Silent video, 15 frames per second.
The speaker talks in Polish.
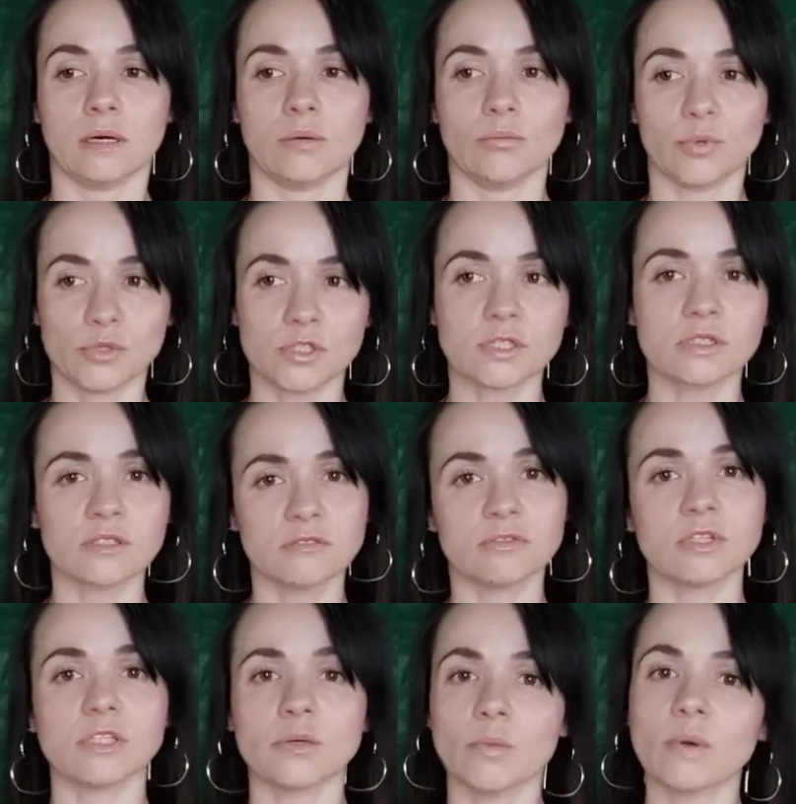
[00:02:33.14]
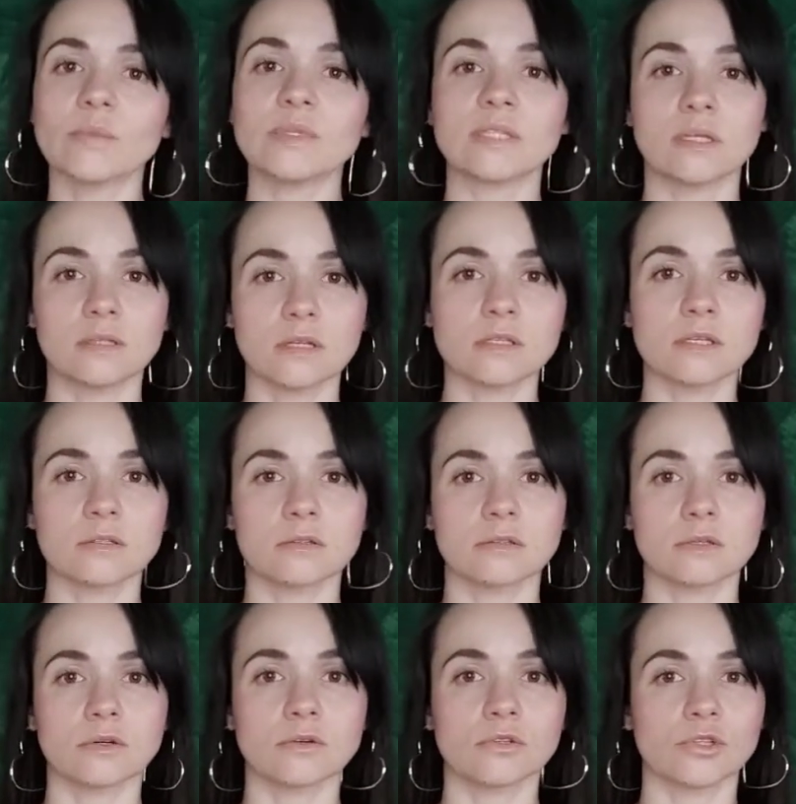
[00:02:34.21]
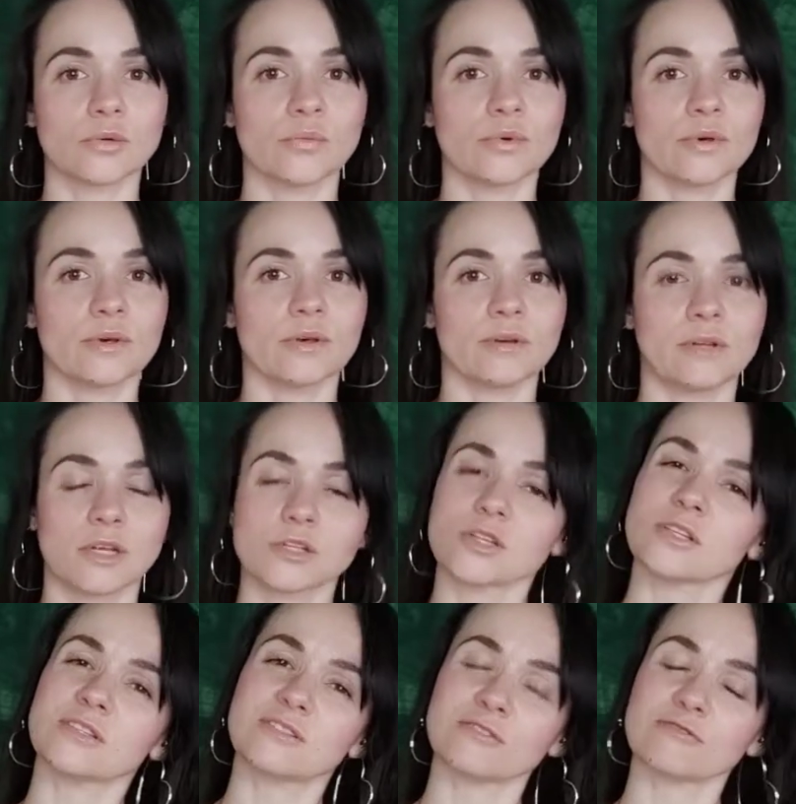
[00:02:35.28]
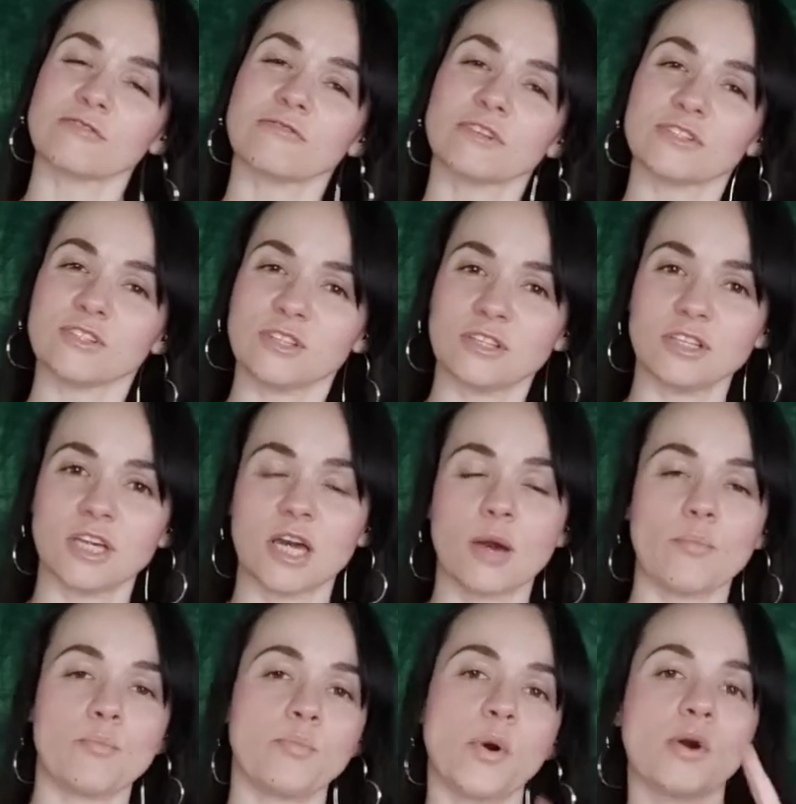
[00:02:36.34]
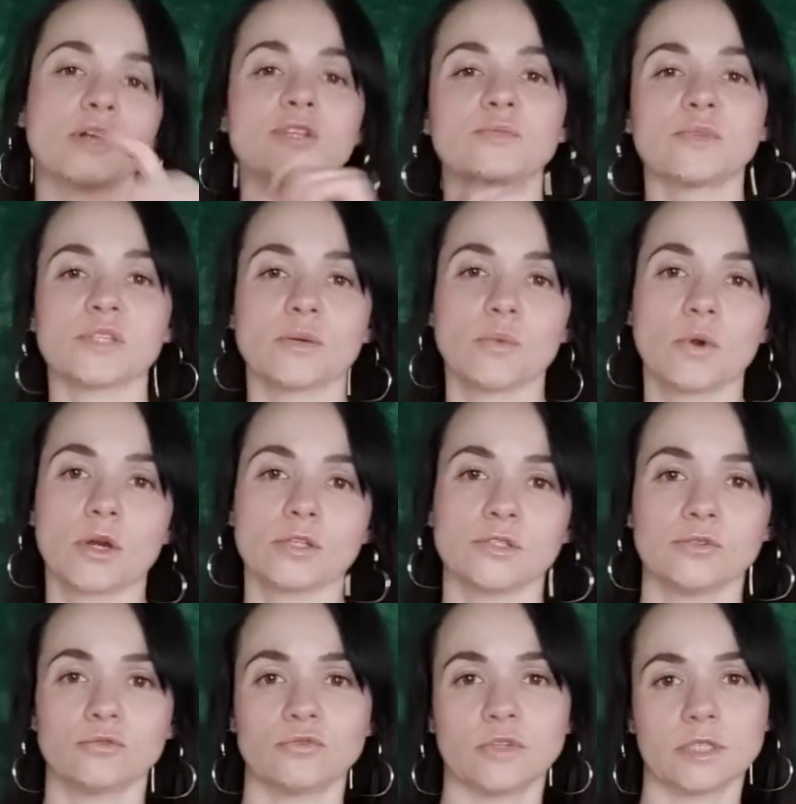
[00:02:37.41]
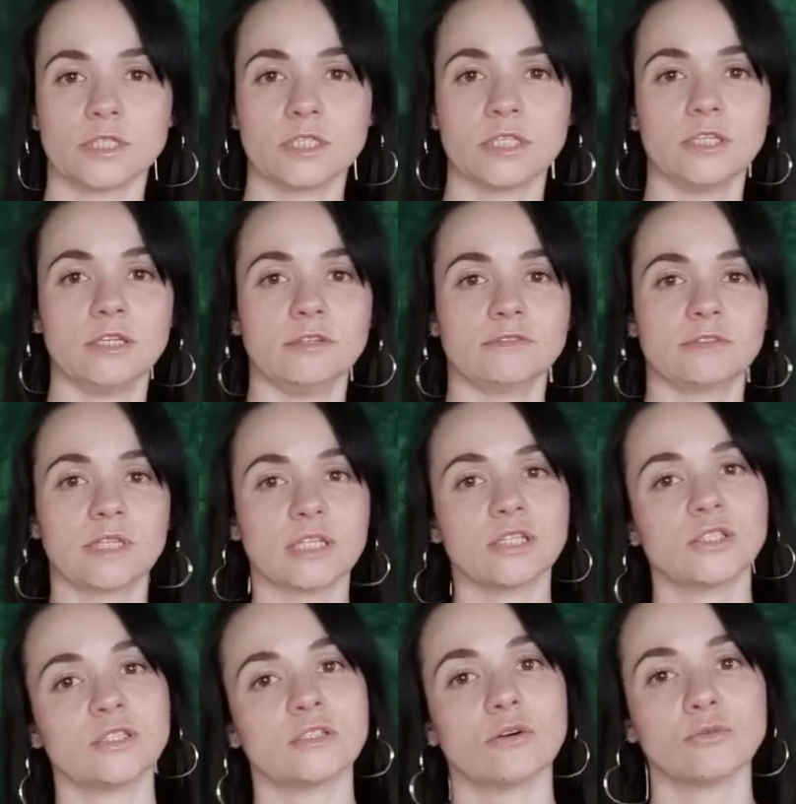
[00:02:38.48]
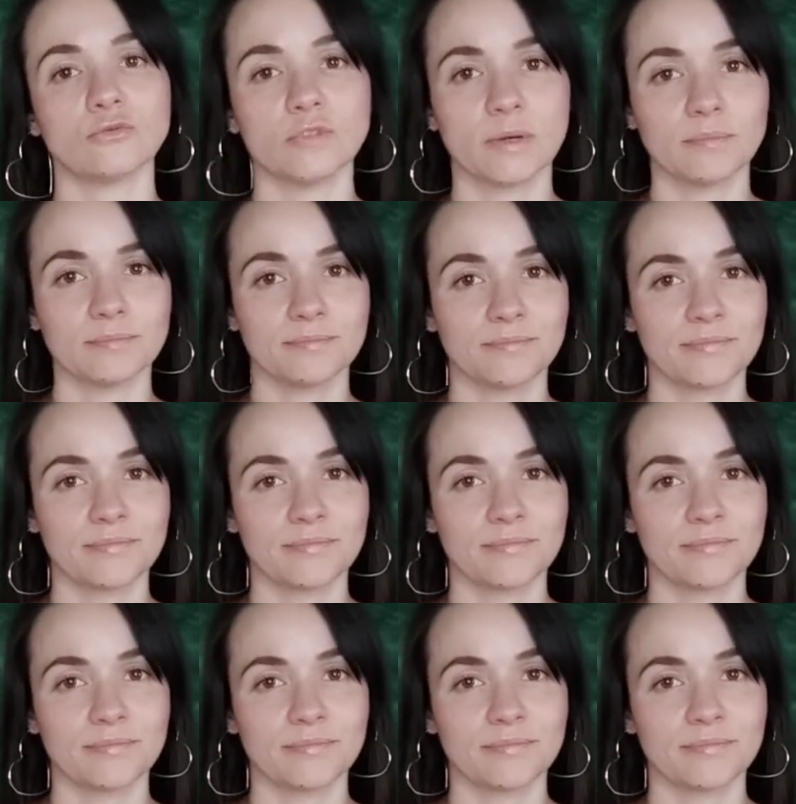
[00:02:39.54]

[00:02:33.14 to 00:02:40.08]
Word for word: Podczas gdy właśnie mamy tendencję do tego, żeby raczej stosować technikę pokaż mi, że mogę Ci ufać i wtedy Ci zaufam.